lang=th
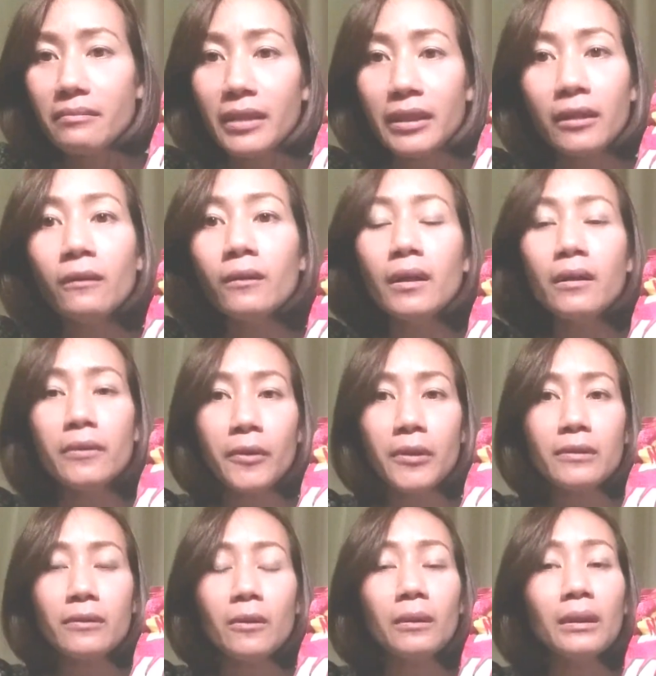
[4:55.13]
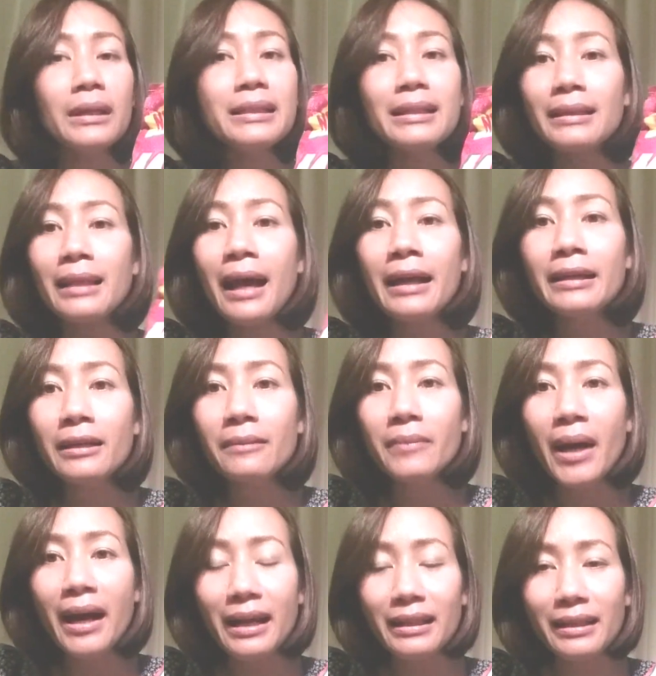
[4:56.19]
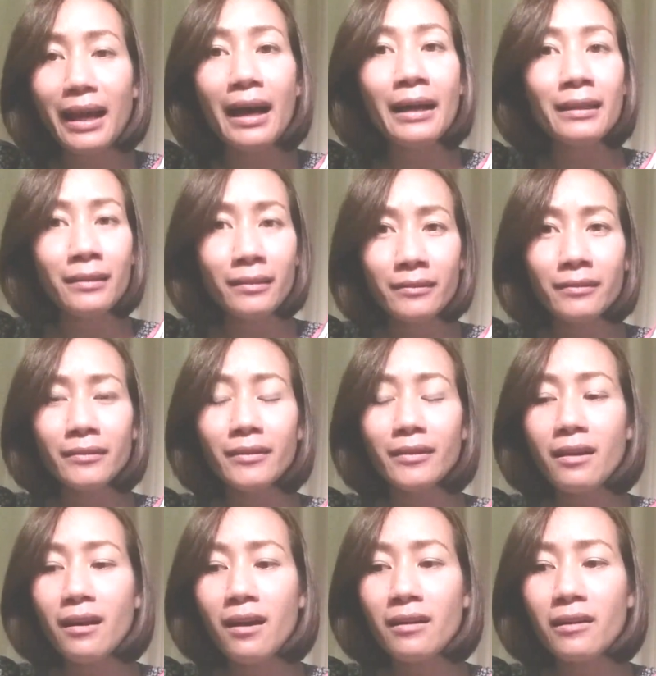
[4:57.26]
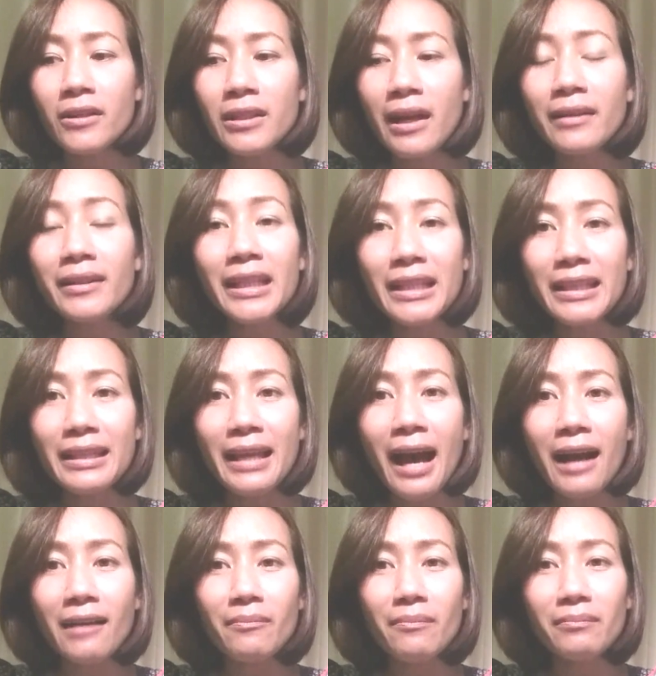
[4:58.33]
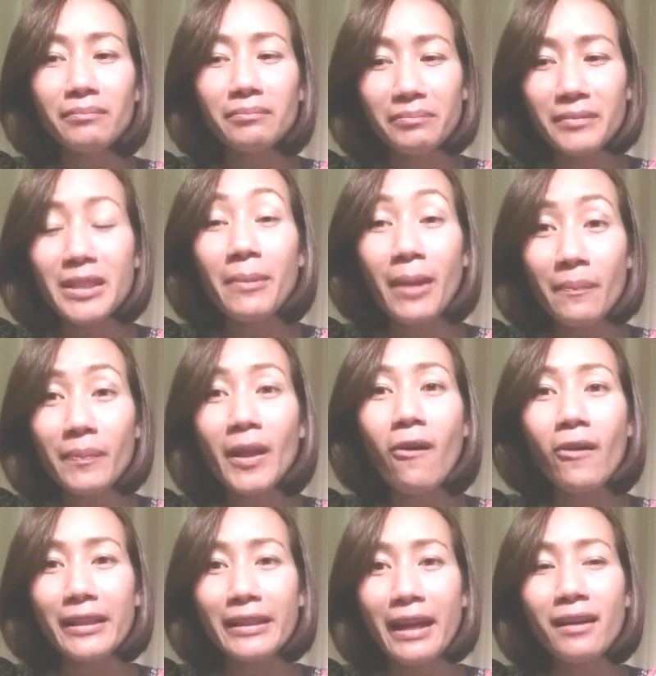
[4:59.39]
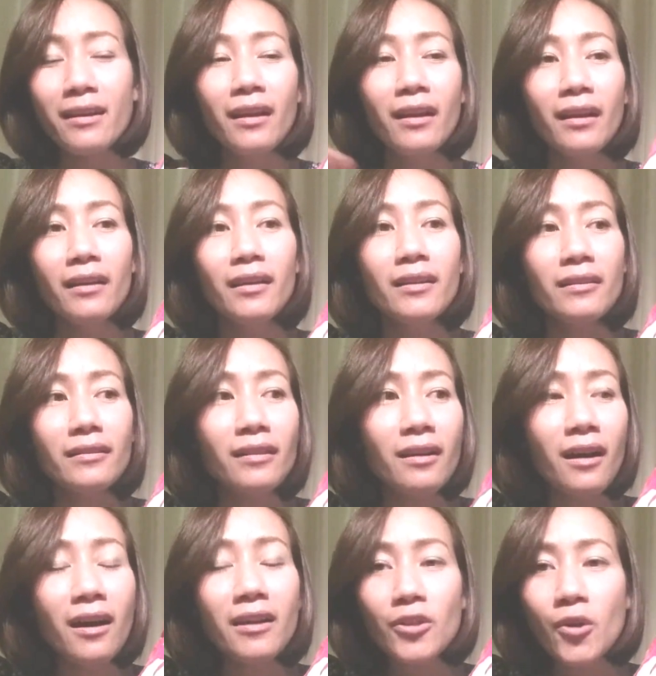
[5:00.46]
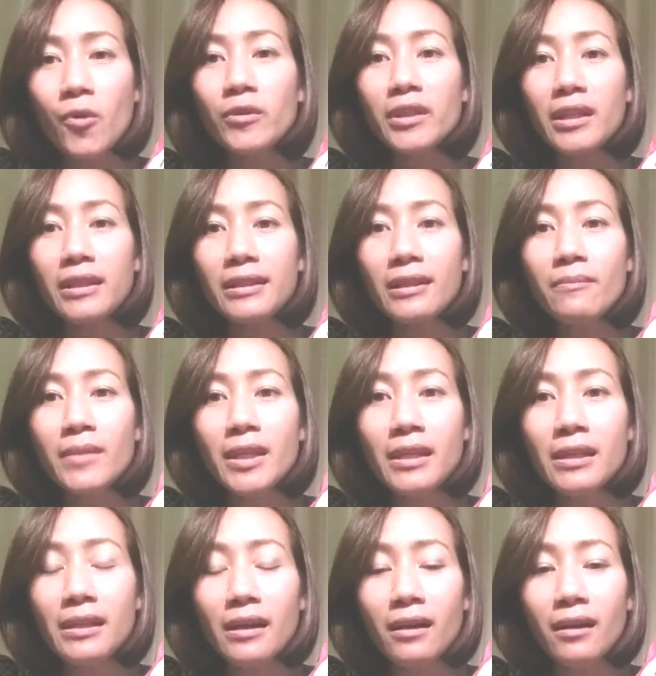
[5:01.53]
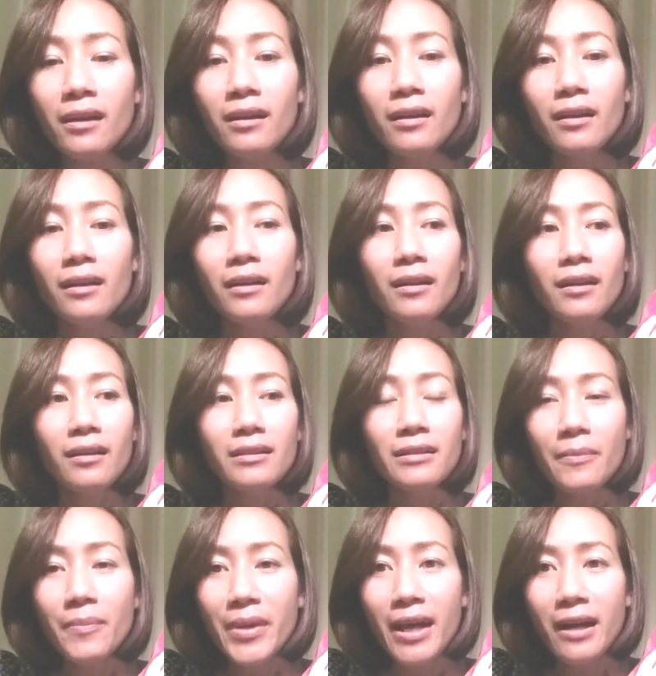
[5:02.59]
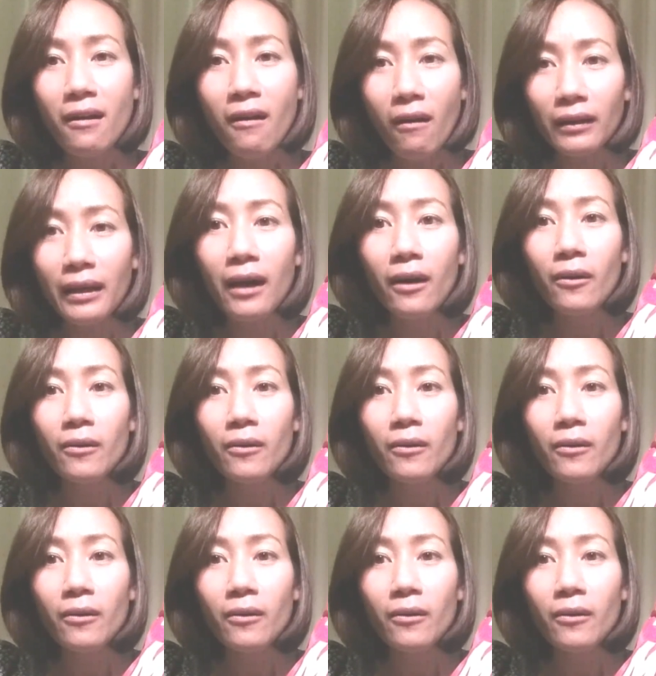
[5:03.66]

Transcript: มันคนละรสคนละสไตล์กับอาหารไทยเลย ก็ค่อนข้างกินยากสำหรับหน่องนะ ก็โชคดีที่มีเออสเสบียงของเรา